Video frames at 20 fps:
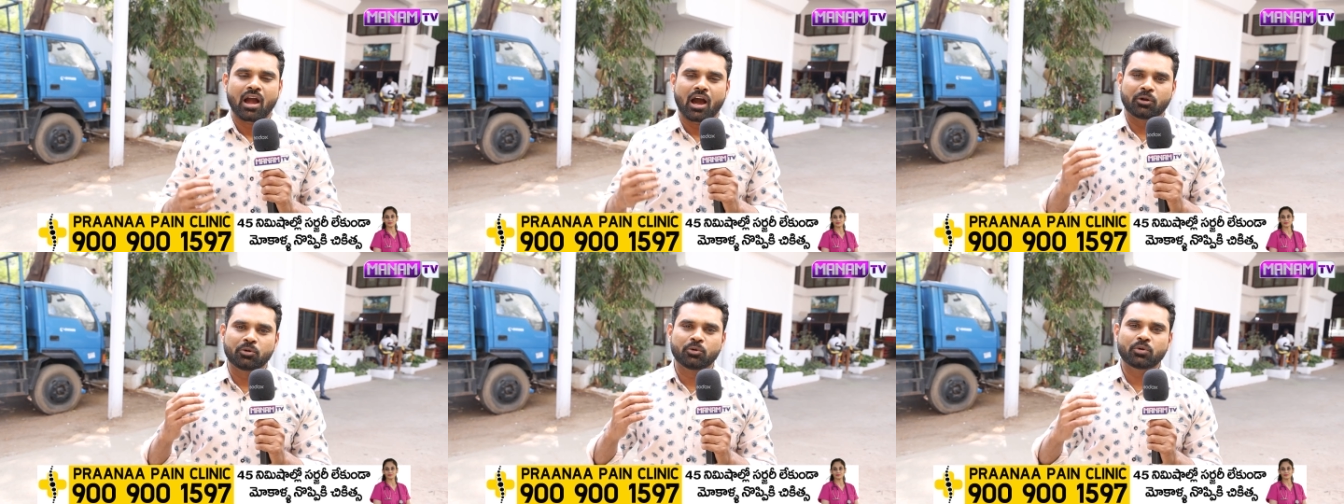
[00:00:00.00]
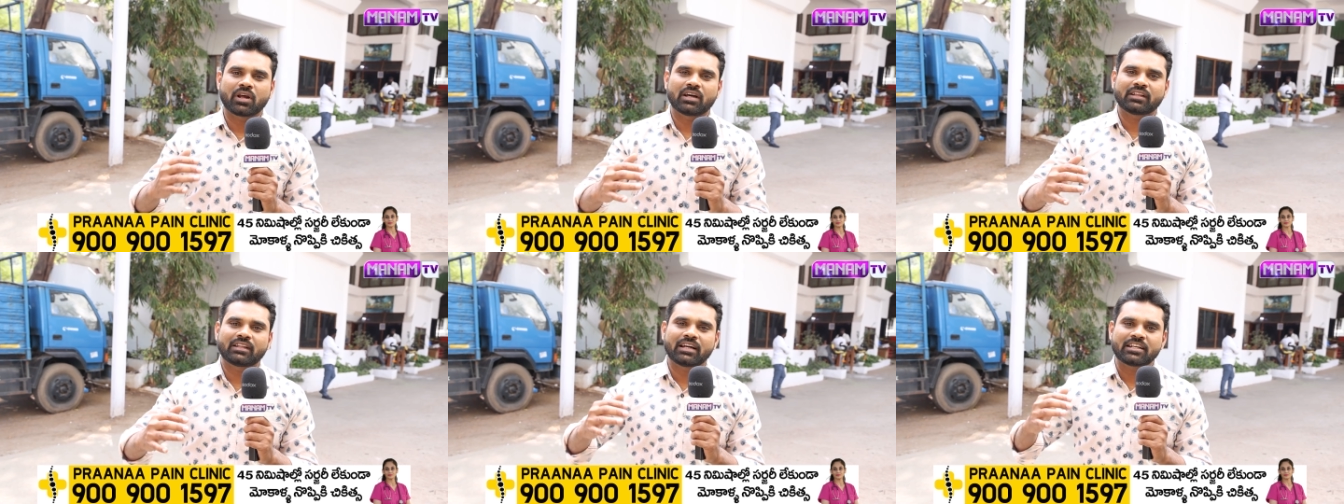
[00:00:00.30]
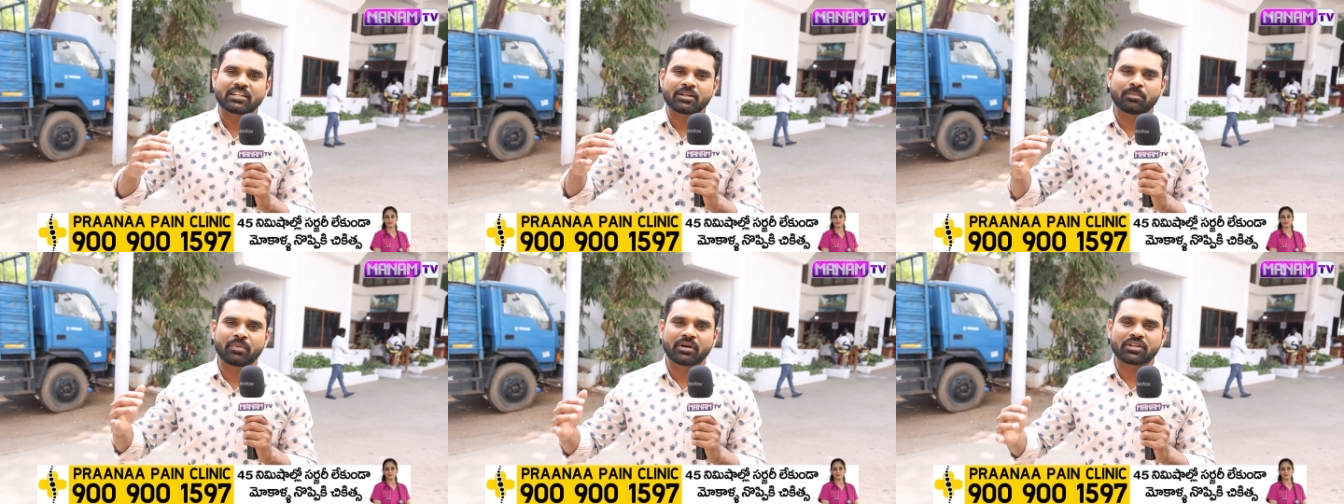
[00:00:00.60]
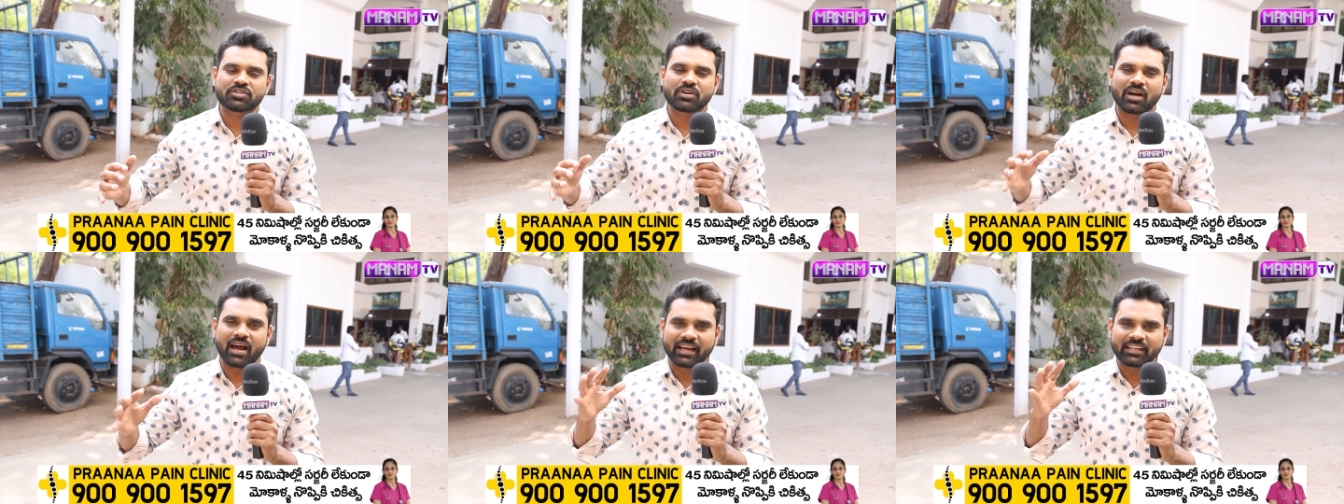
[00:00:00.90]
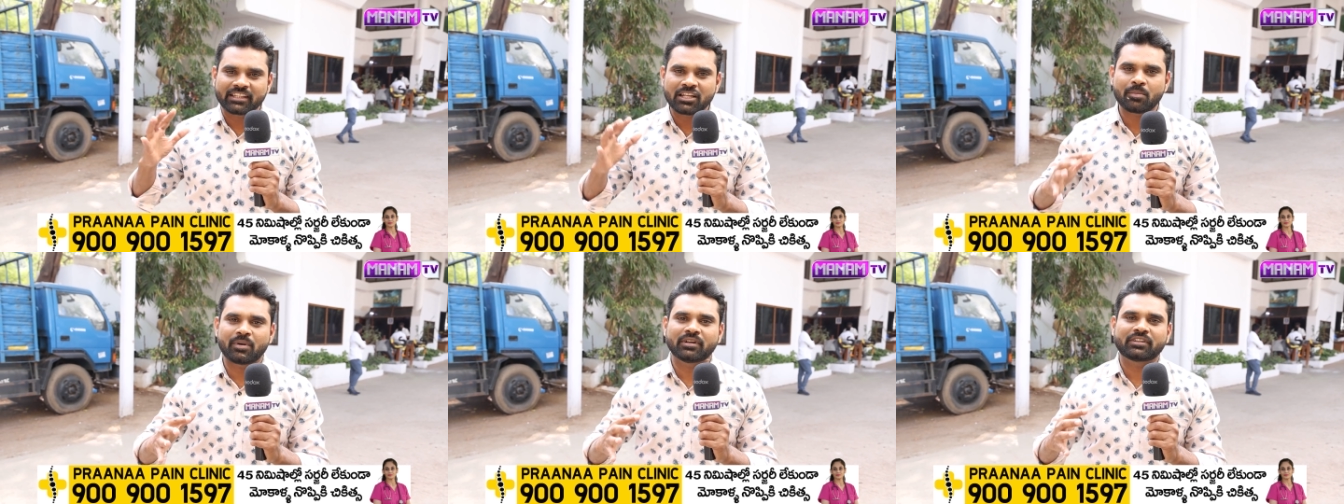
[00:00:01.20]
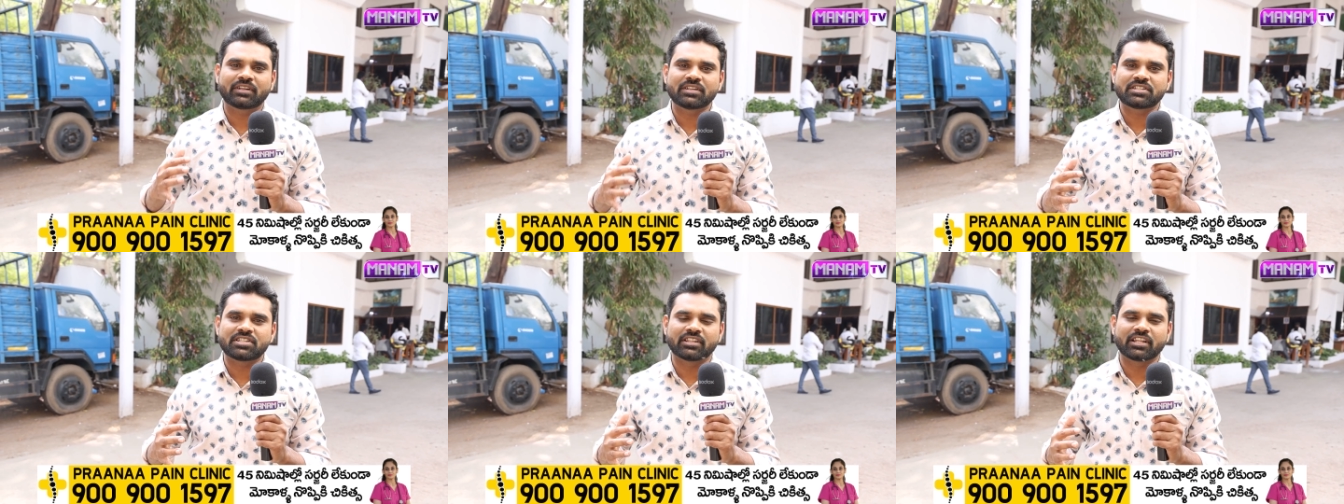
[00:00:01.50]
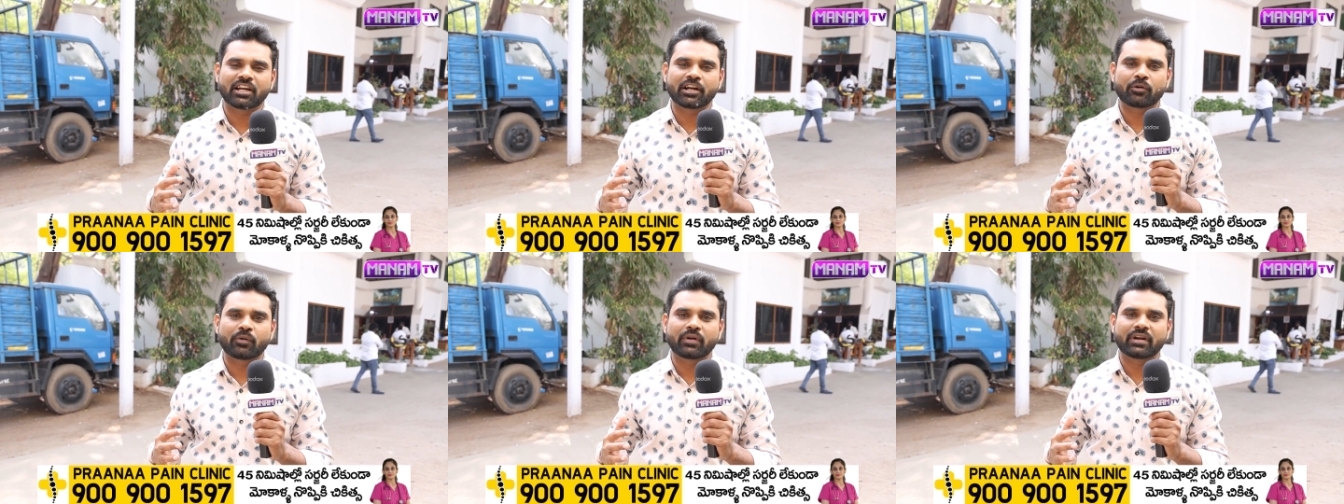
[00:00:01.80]
అనురాధ టింబర్స్ హైదరాబాద్కు
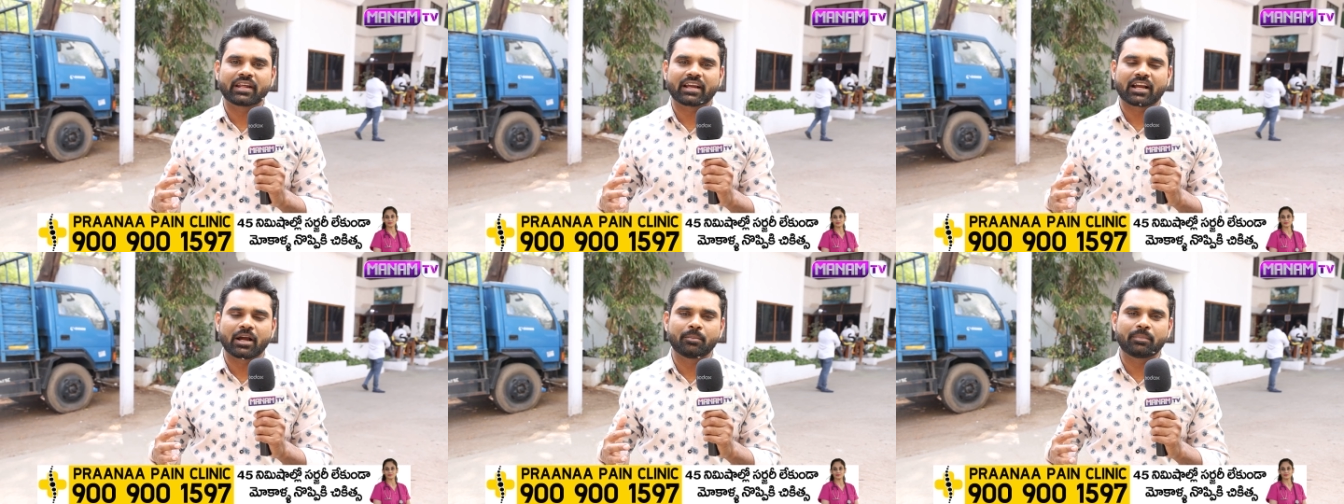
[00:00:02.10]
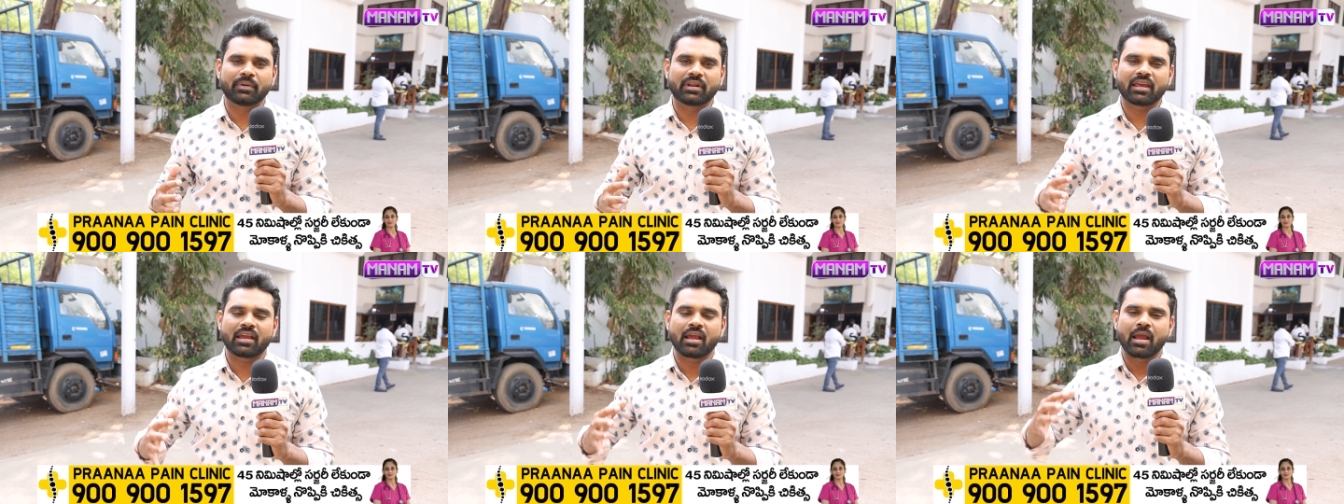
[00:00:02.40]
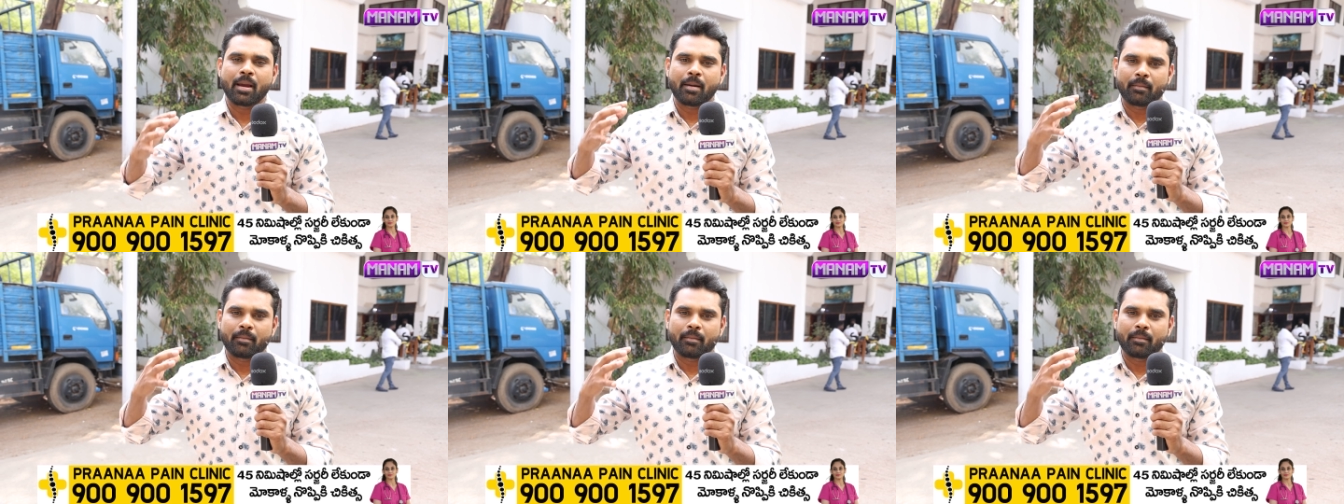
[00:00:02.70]
చెందినటువంటి కంపెనీ